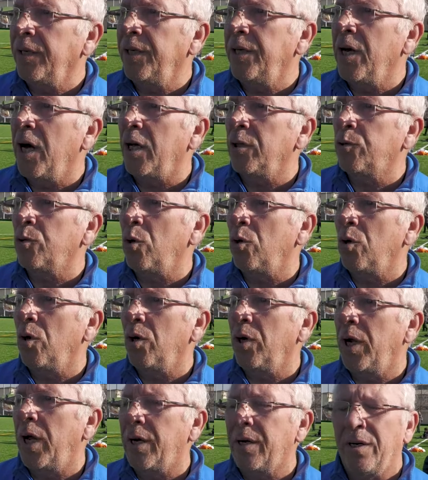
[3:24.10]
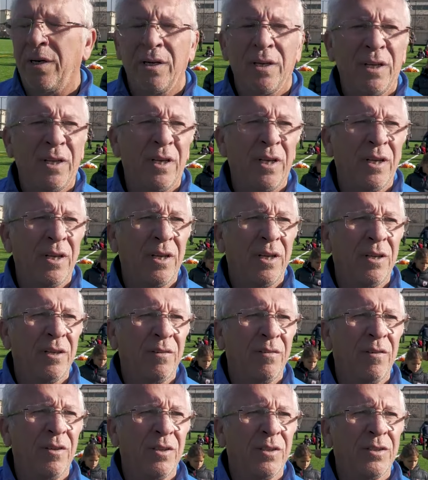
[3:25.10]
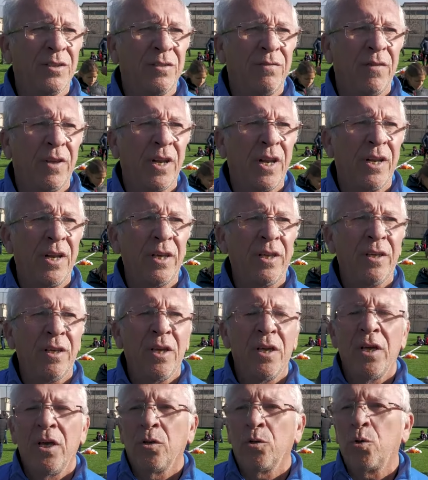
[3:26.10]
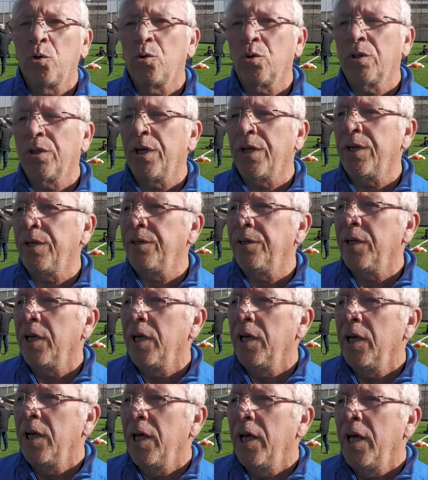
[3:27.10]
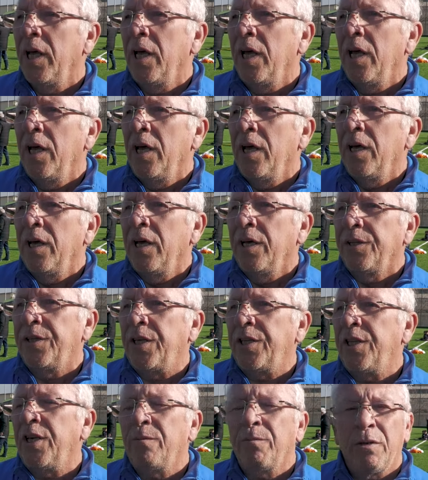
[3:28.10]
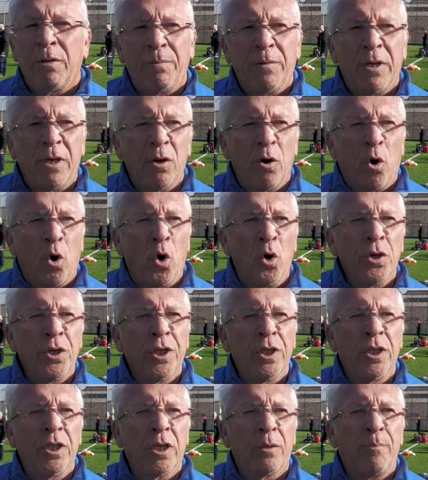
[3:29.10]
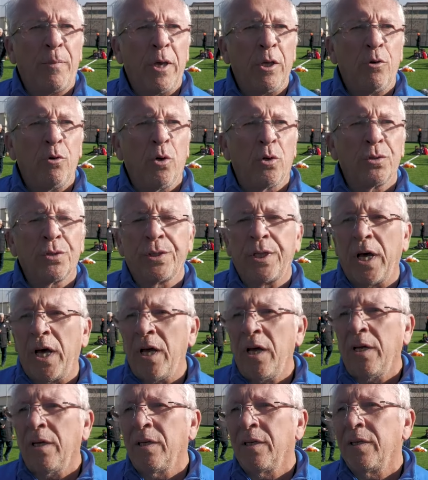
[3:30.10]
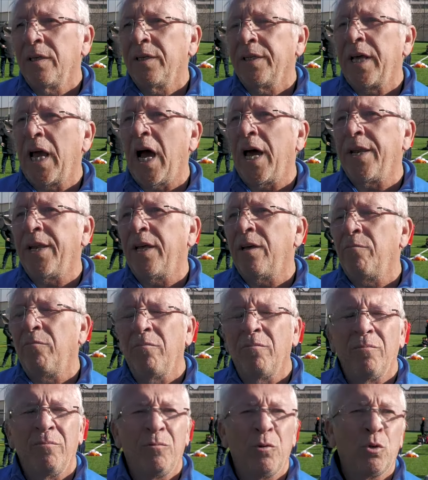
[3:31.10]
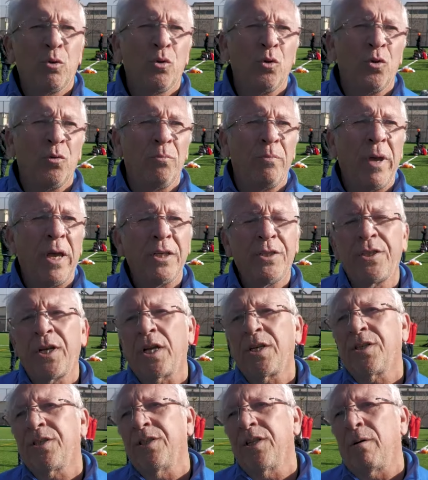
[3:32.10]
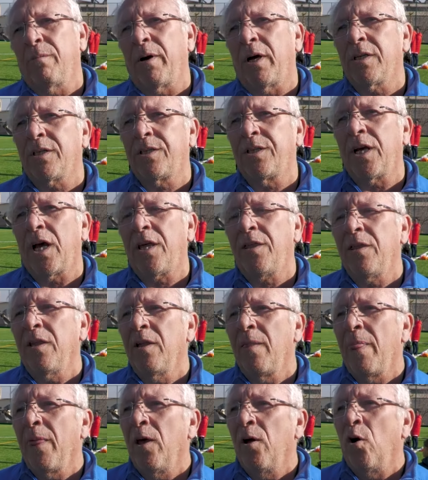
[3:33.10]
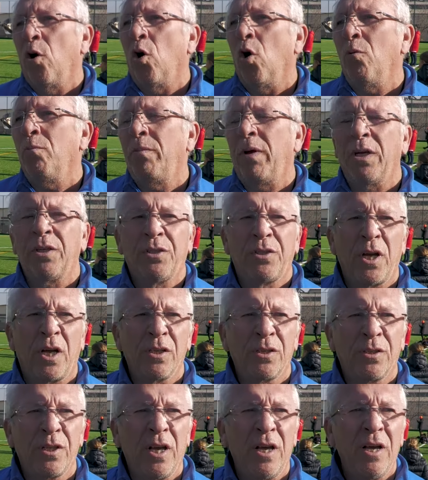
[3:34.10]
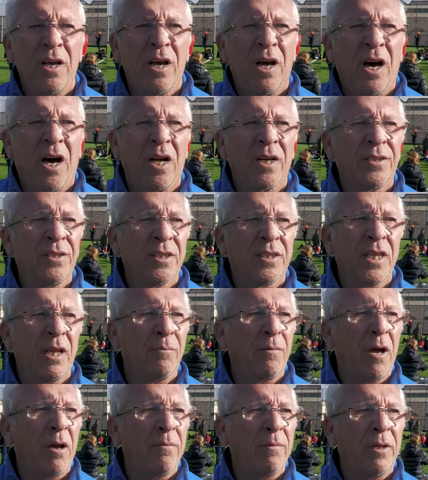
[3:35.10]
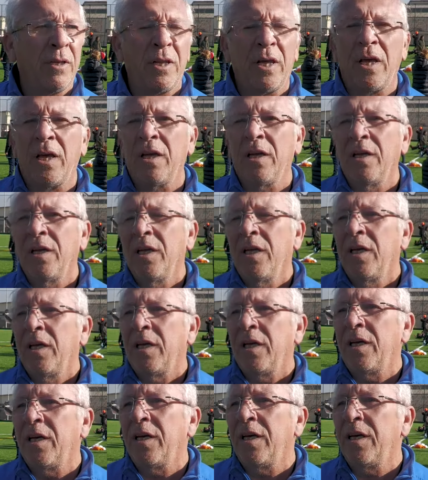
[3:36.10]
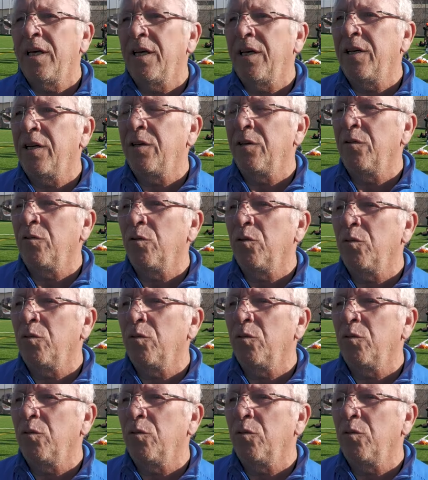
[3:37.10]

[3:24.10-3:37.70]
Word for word: iyi antrenörler e, vererek çocukların dediğim gibi 10 yıllık periyotta yani düşünün 5 yaşında başlayan 15 yaşta artık tamamıyla e,